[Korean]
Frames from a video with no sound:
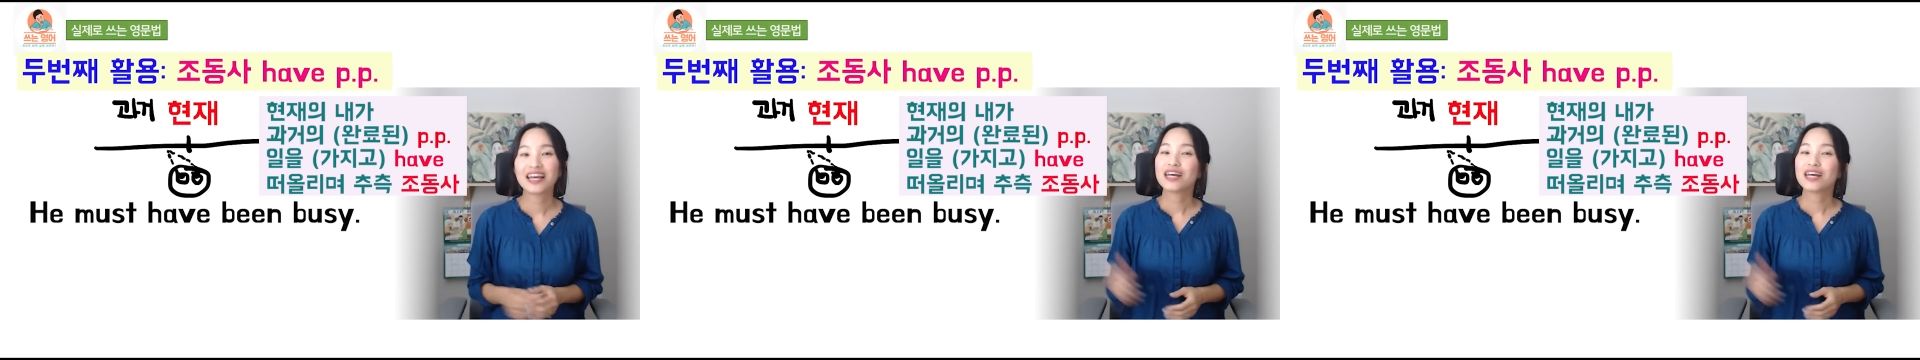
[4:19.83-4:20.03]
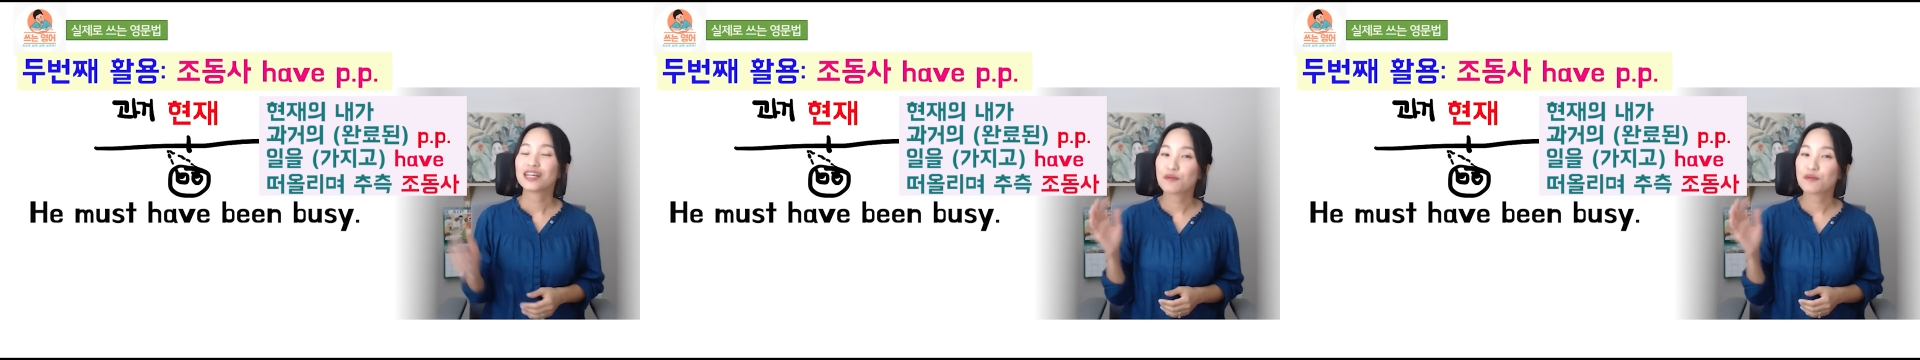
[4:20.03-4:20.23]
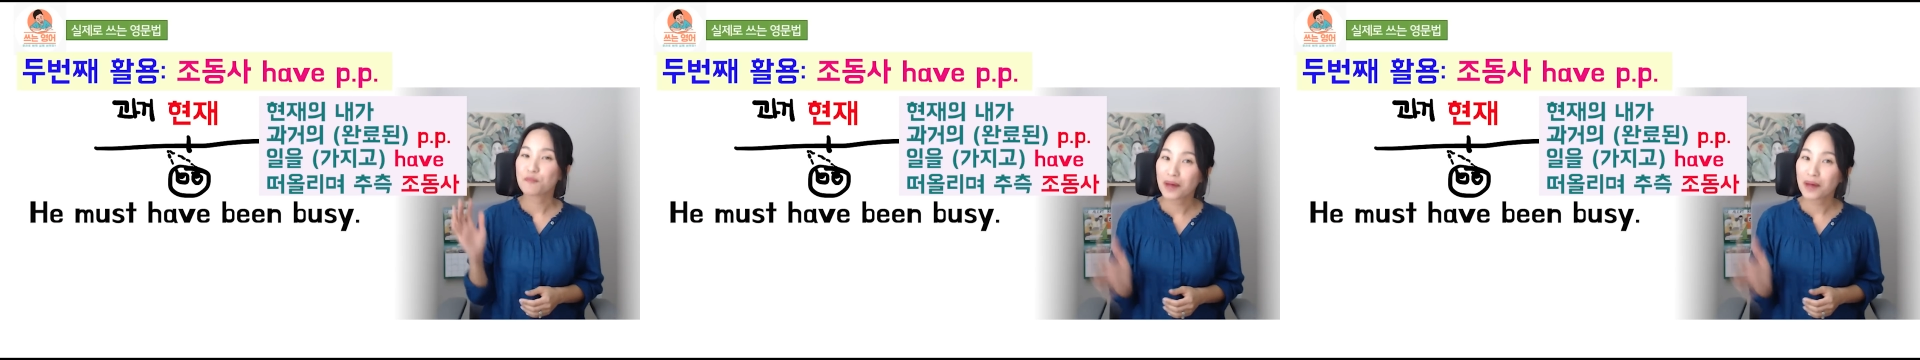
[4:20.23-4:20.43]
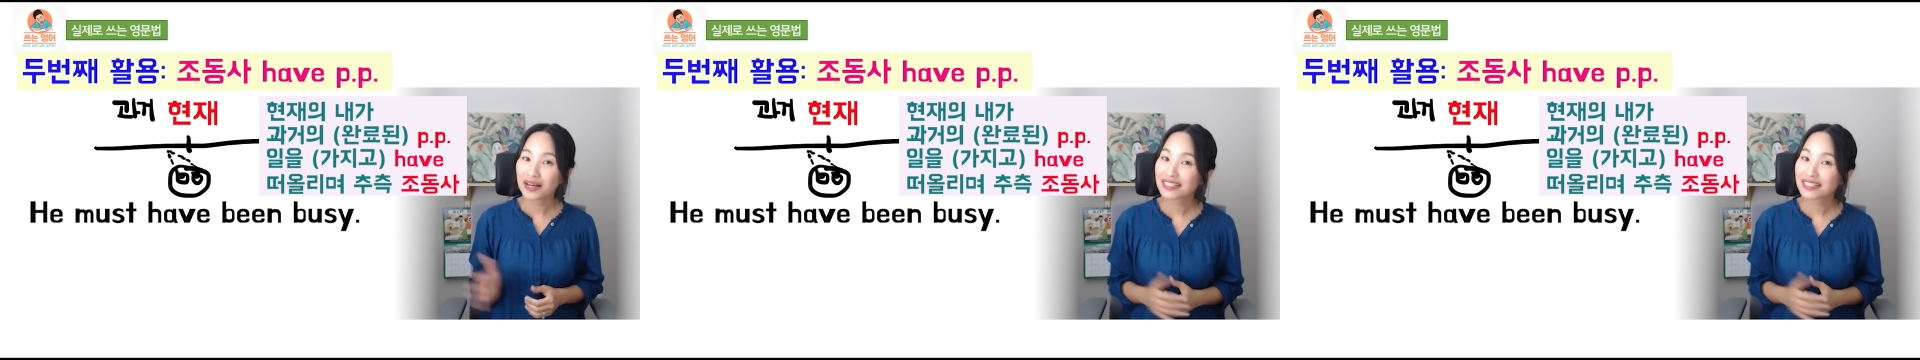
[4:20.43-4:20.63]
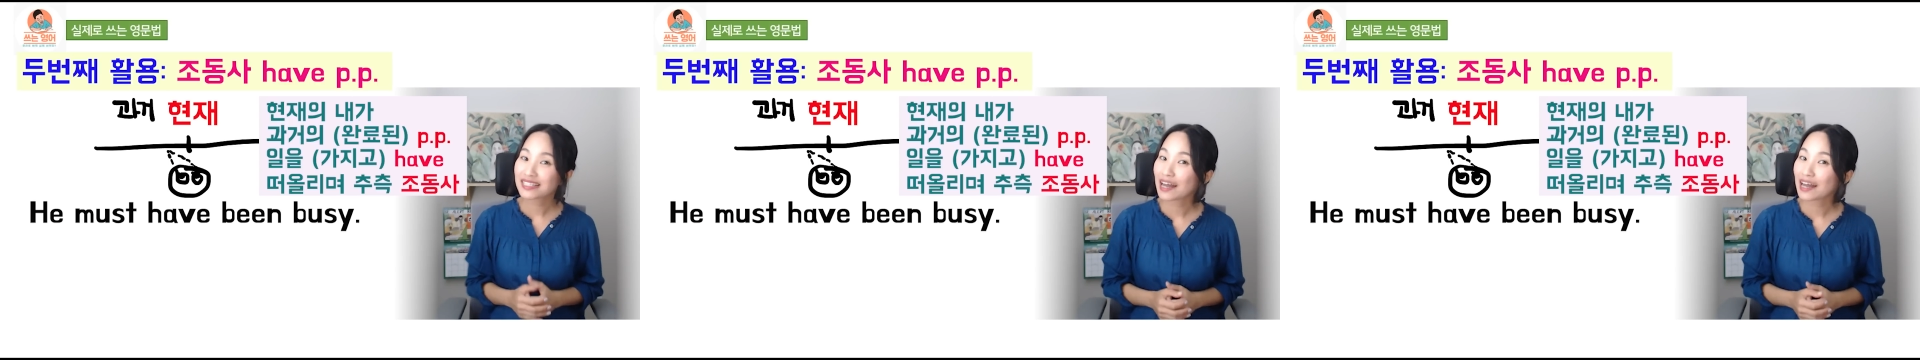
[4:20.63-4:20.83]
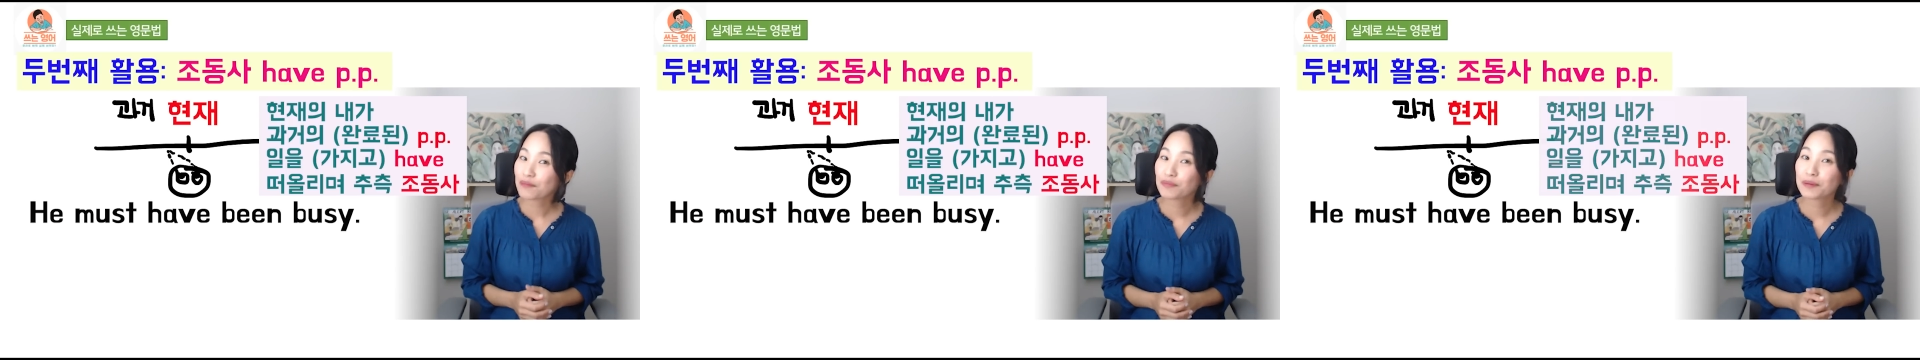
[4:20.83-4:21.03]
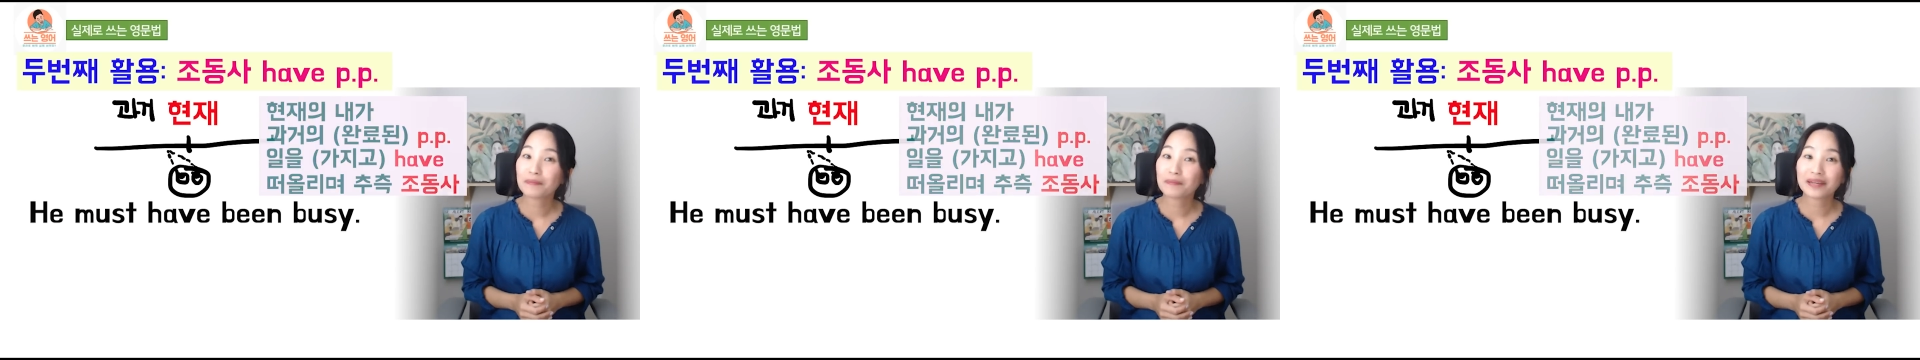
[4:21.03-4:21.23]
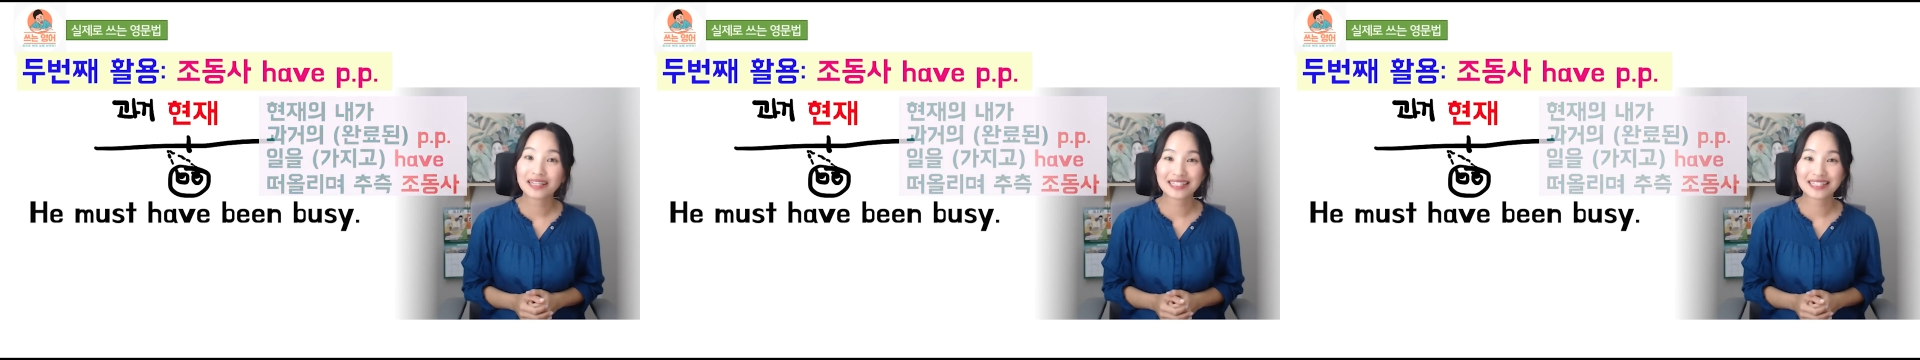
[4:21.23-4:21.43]
He must have been
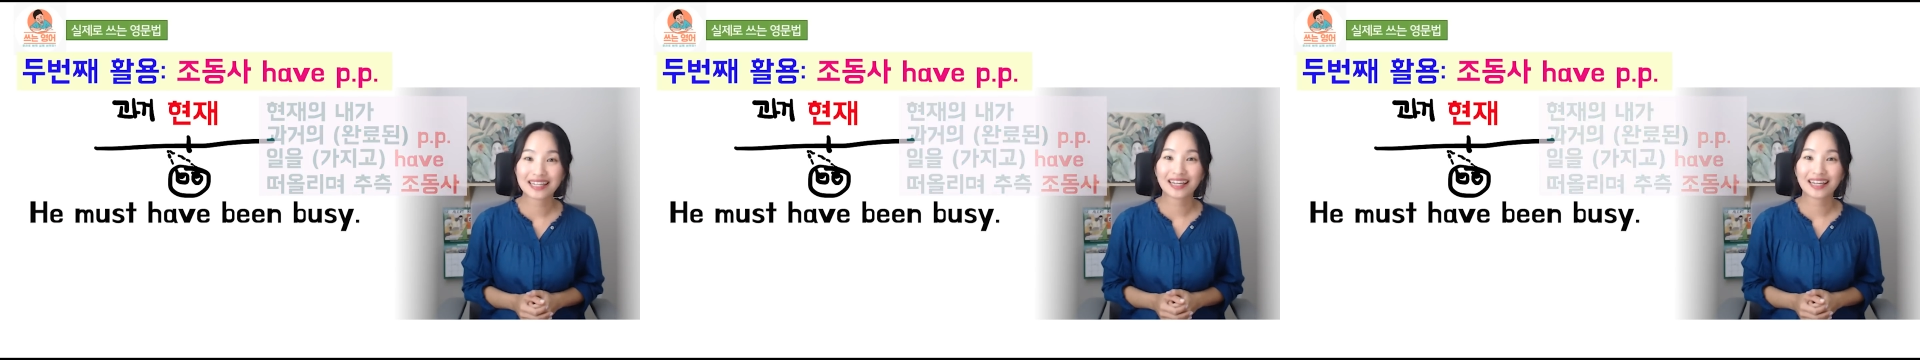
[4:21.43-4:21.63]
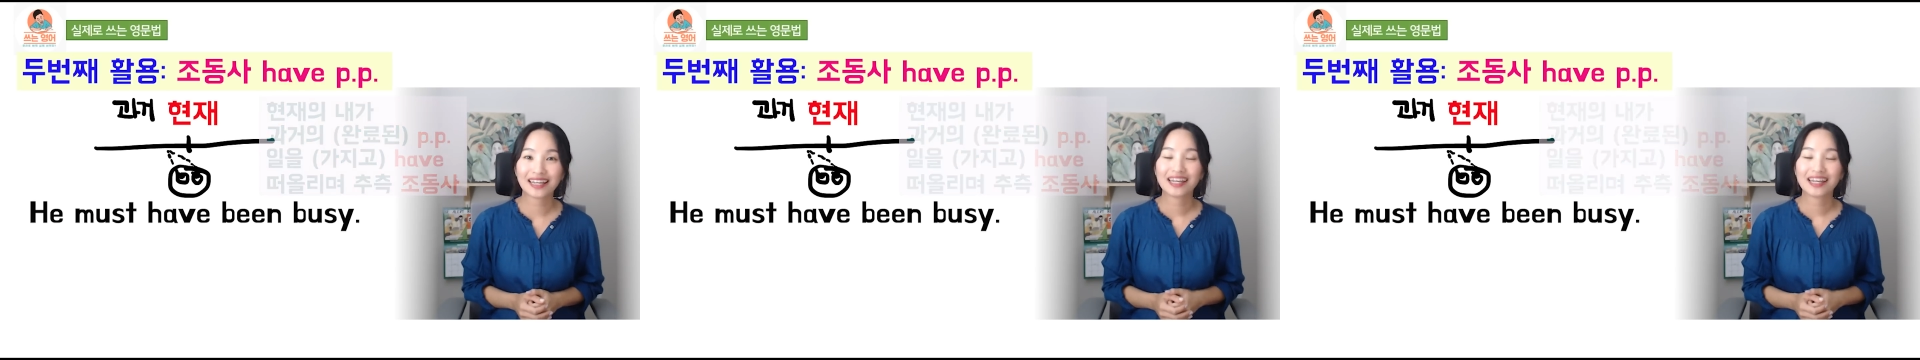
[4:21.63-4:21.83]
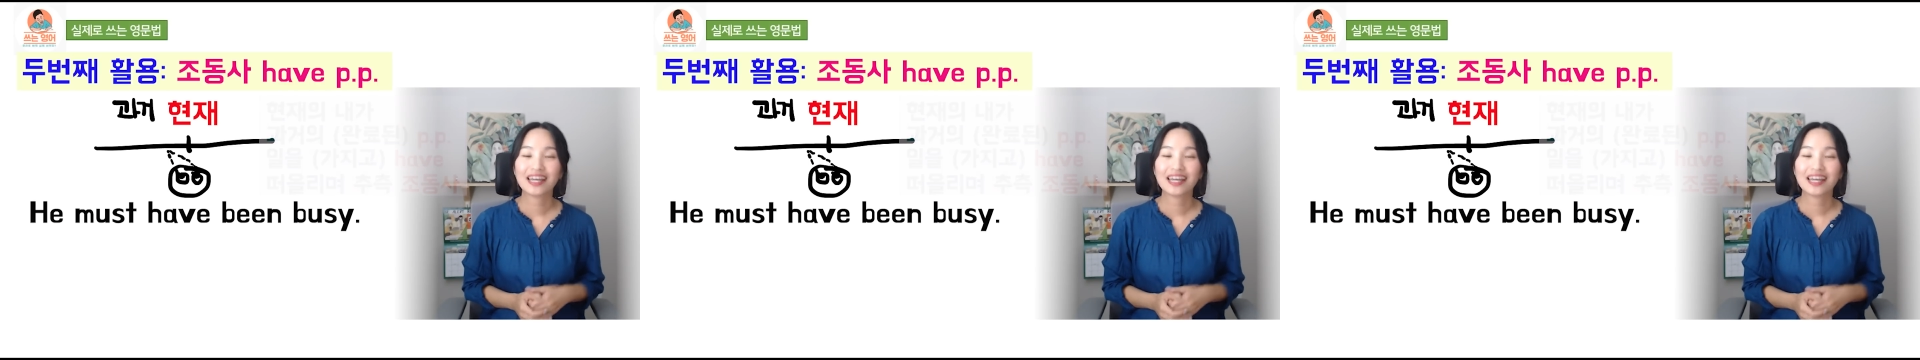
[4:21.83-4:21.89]
busy.